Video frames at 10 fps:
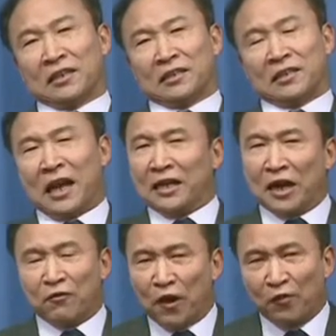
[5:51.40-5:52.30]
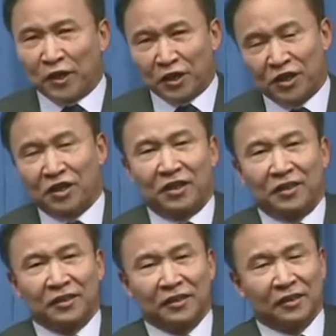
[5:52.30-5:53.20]
大家往往是
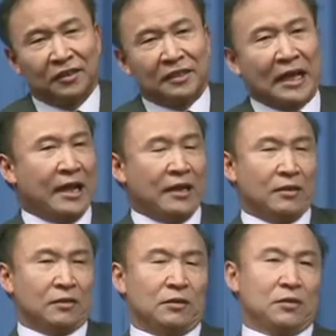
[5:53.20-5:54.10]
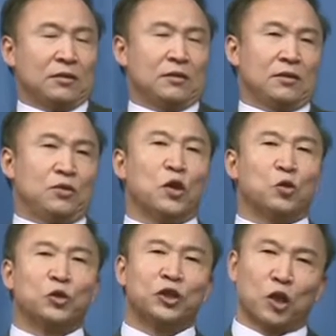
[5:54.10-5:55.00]
在阅
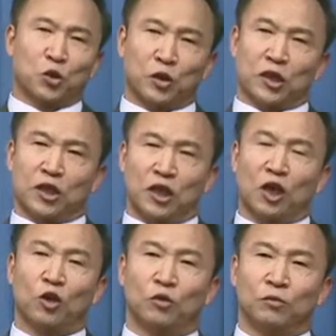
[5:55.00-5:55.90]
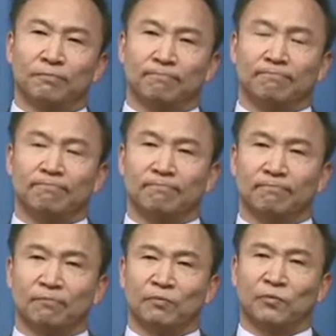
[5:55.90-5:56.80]
读小说的时候，嗯，
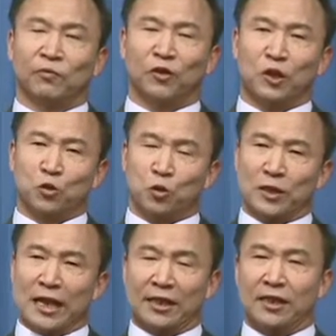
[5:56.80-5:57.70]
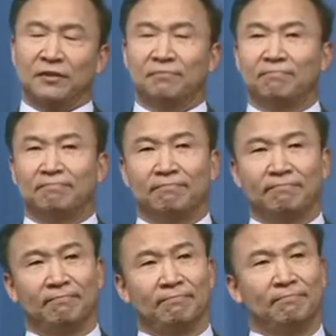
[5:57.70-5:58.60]
为作家的
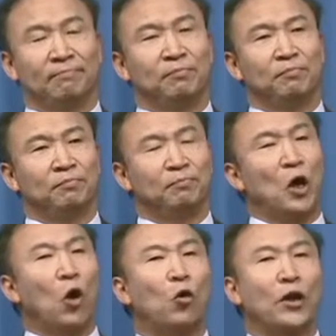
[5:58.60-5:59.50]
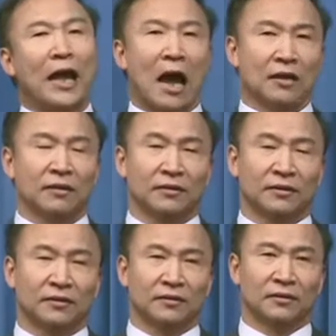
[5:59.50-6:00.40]
嗯描绘呀，
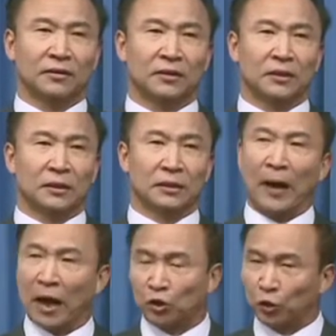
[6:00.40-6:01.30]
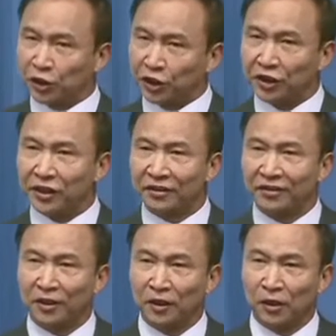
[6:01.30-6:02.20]
怎么说吸引，
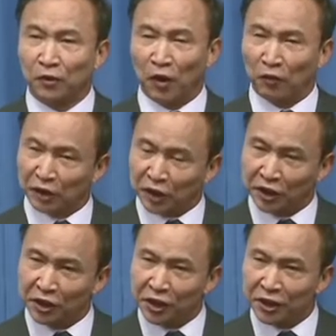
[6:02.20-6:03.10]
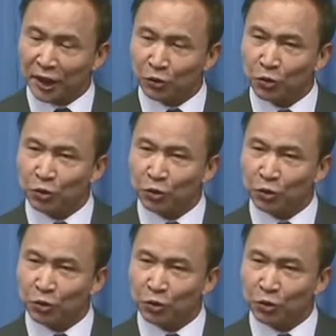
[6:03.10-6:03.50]
往往沉浸在具